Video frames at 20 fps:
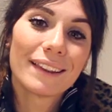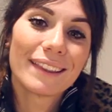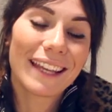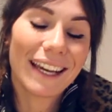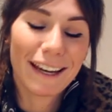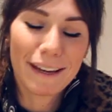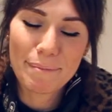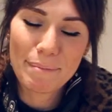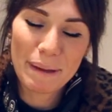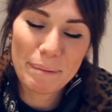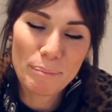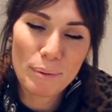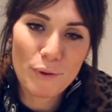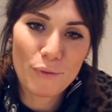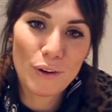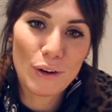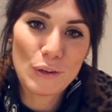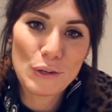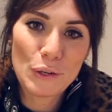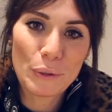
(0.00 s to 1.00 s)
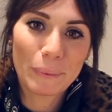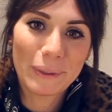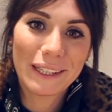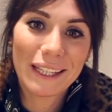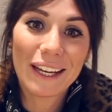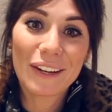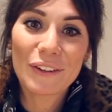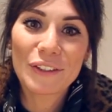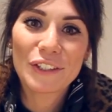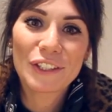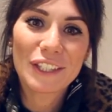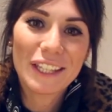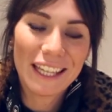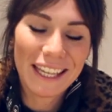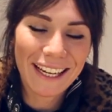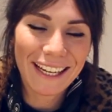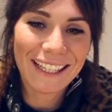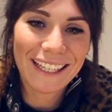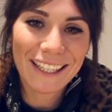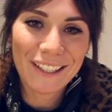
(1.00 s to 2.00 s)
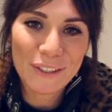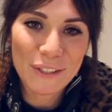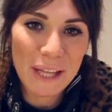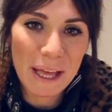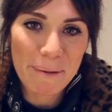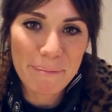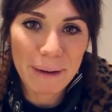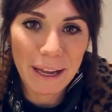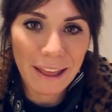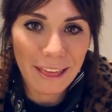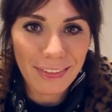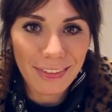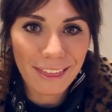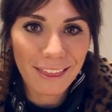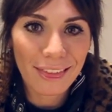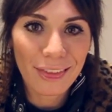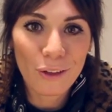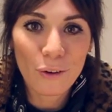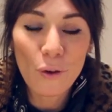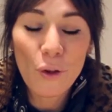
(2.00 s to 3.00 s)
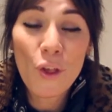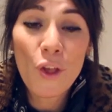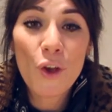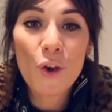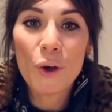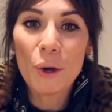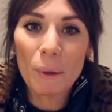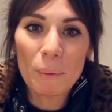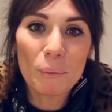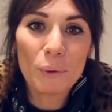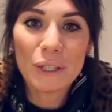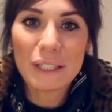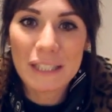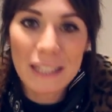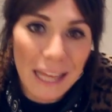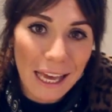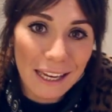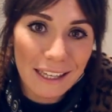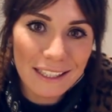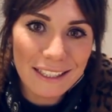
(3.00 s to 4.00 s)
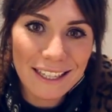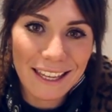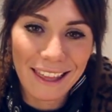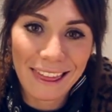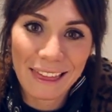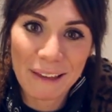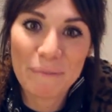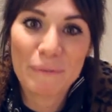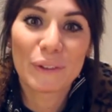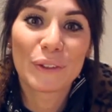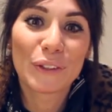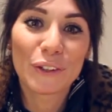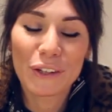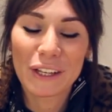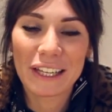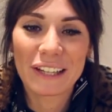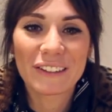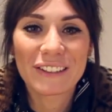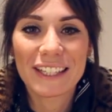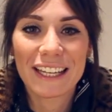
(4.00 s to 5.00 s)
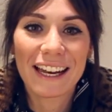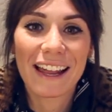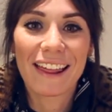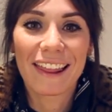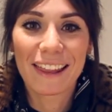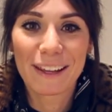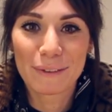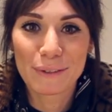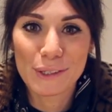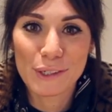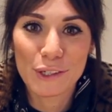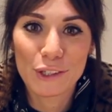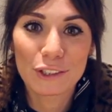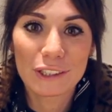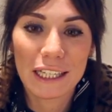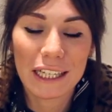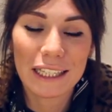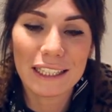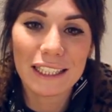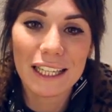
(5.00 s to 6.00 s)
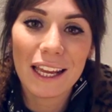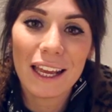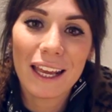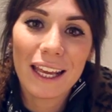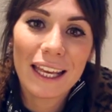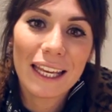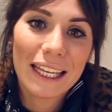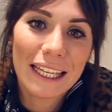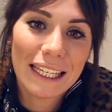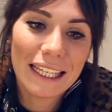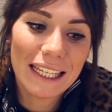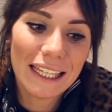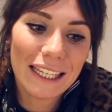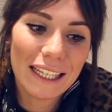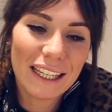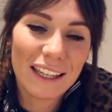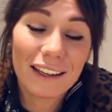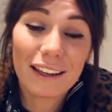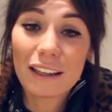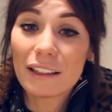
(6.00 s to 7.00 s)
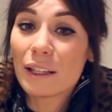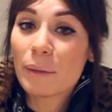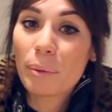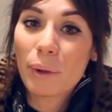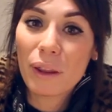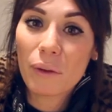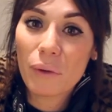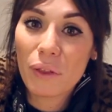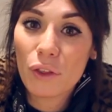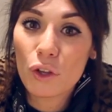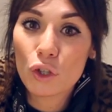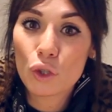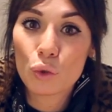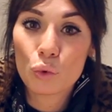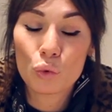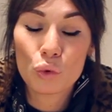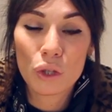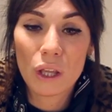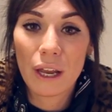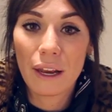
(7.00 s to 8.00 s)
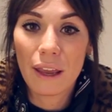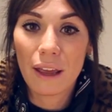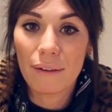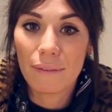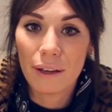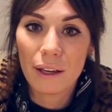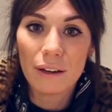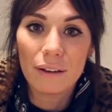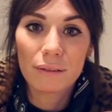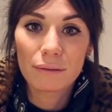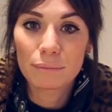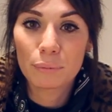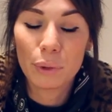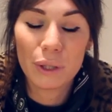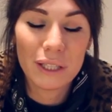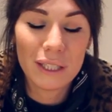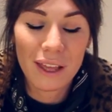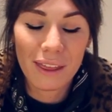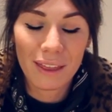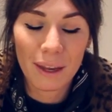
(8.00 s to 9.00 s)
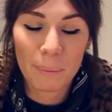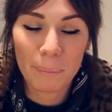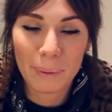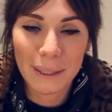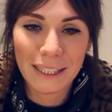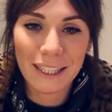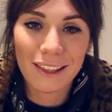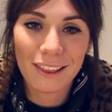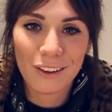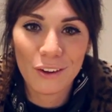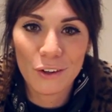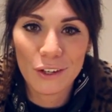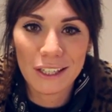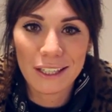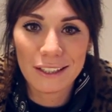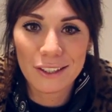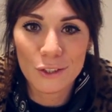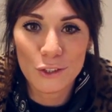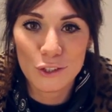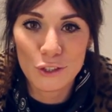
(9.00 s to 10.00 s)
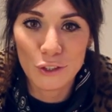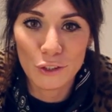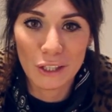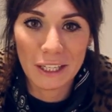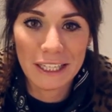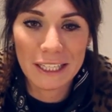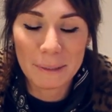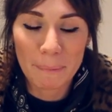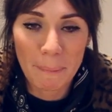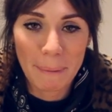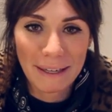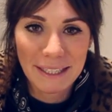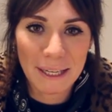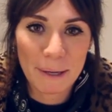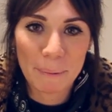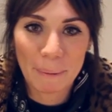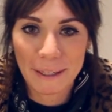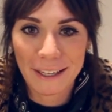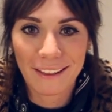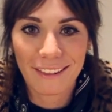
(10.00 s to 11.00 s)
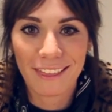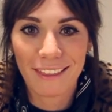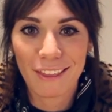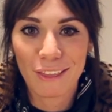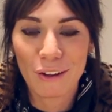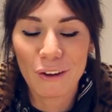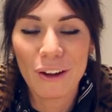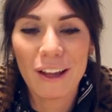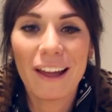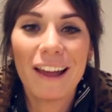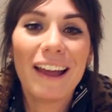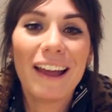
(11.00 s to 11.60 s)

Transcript: Dejadme favor en los comentarios qué os ha parecido, cómo estáis, que hace un montón que no sé nada de vosotras, y qué tipo de vídeos os gustaría ver. Podéis hacer peticiones, os lo tenéis más que merecido.